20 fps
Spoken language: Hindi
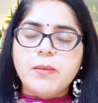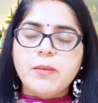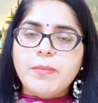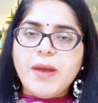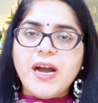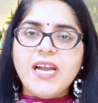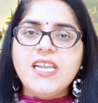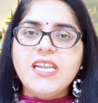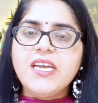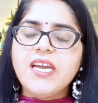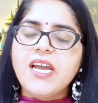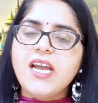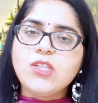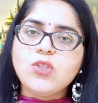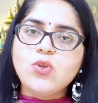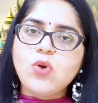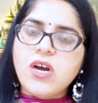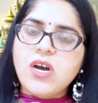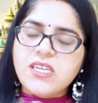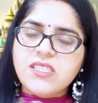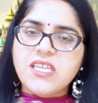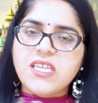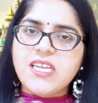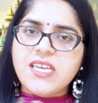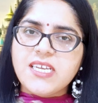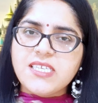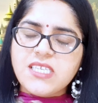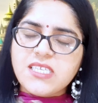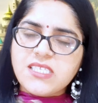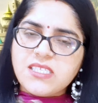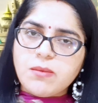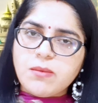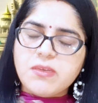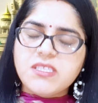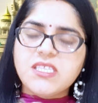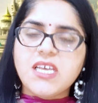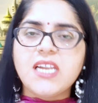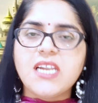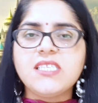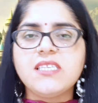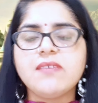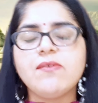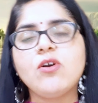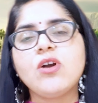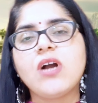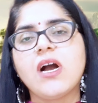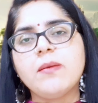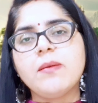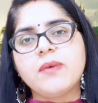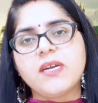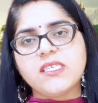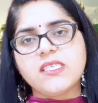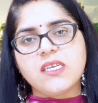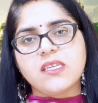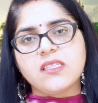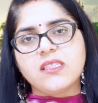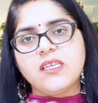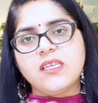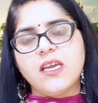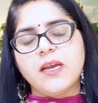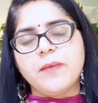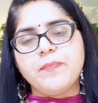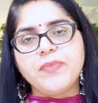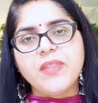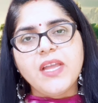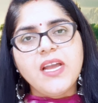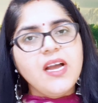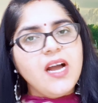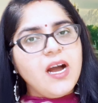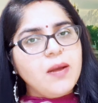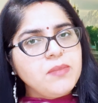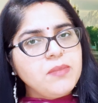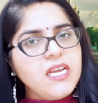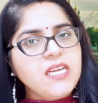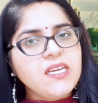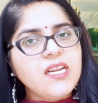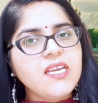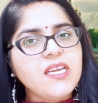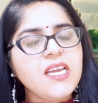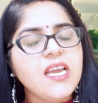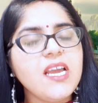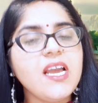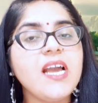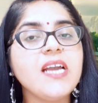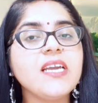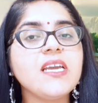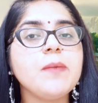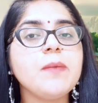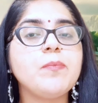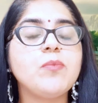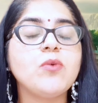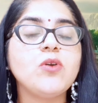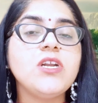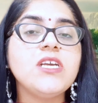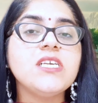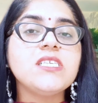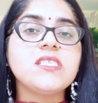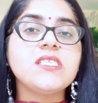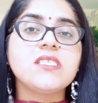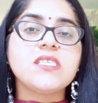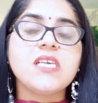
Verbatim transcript: बालिक है तो हर तरीके से समझदारी से वो काम कर सकती है अब देखना यह है कि पुलिस